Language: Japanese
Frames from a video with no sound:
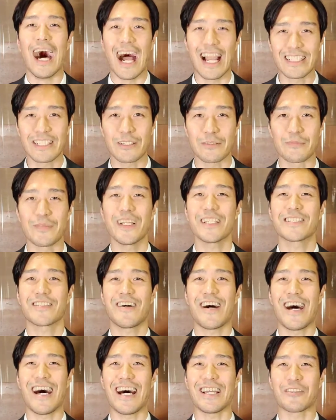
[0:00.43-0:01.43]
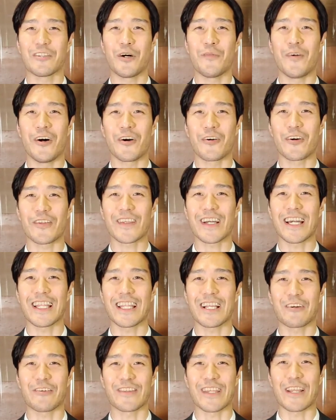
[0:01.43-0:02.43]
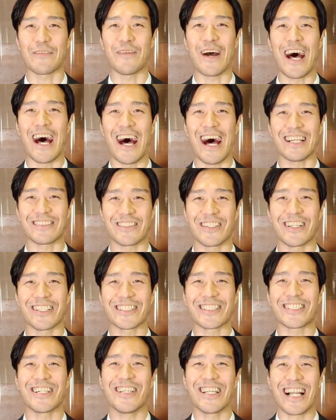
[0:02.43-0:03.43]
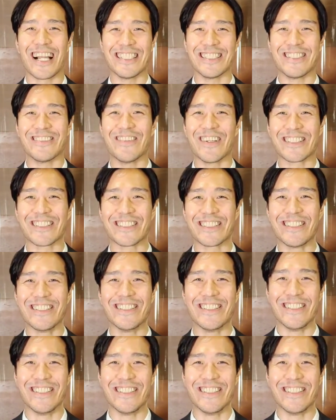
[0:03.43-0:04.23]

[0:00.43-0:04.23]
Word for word: はい。皆様、どうも、小坂でございます。よろしくお願いします。